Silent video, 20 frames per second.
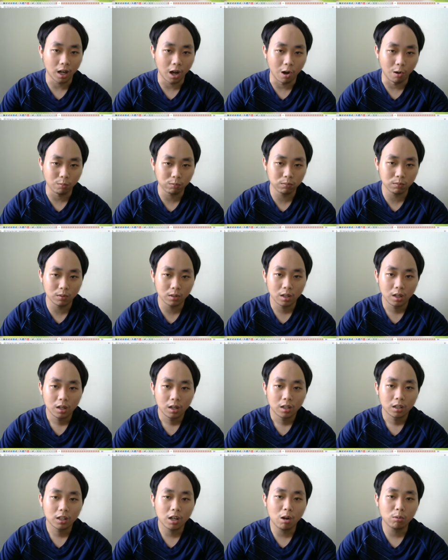cổng
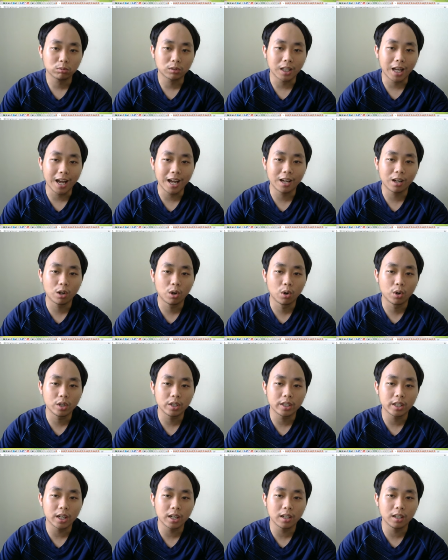ngốc ta ngồi
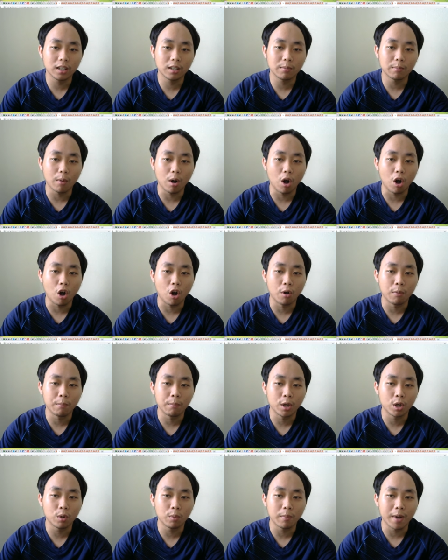trên lưng bò
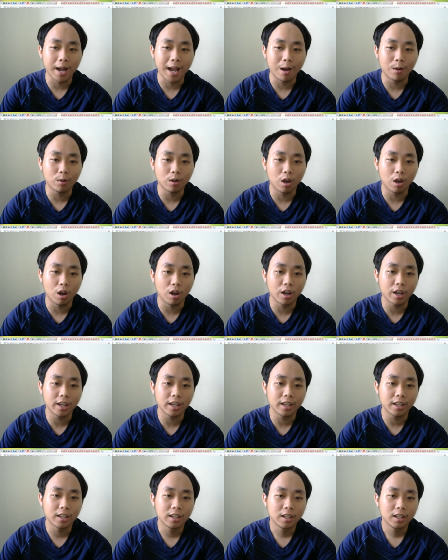miếu máu
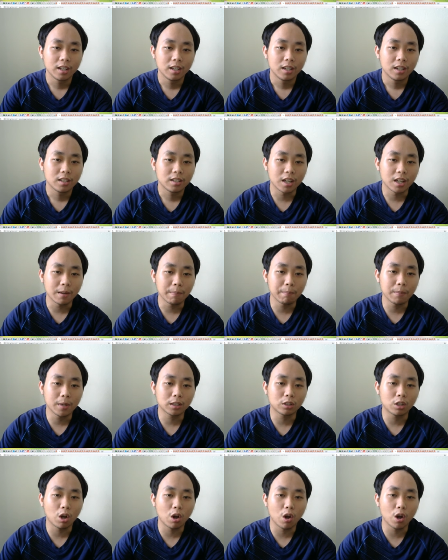nói chết mất
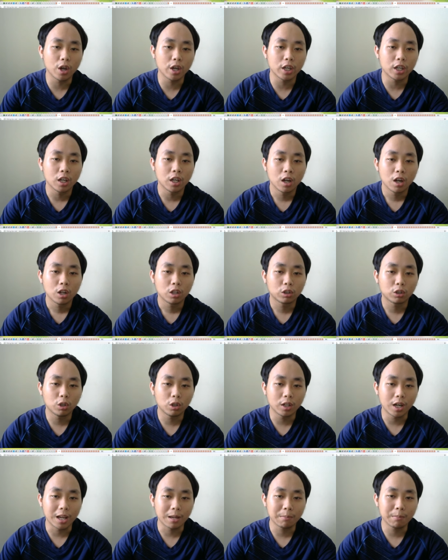thôi
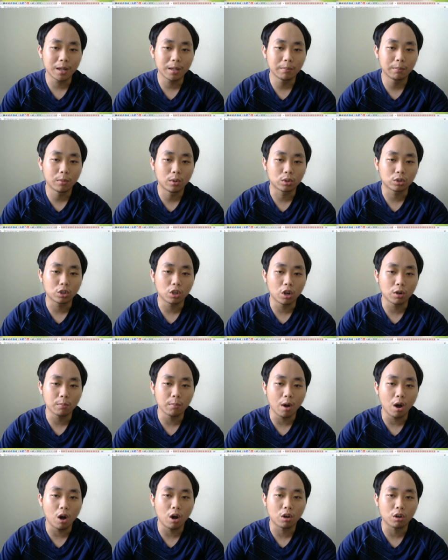tôi đánh mất một con
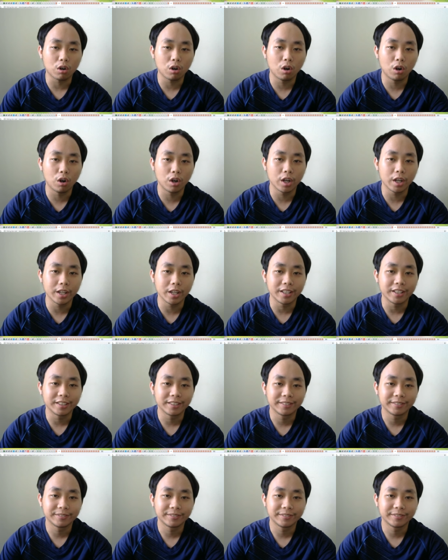bò rồi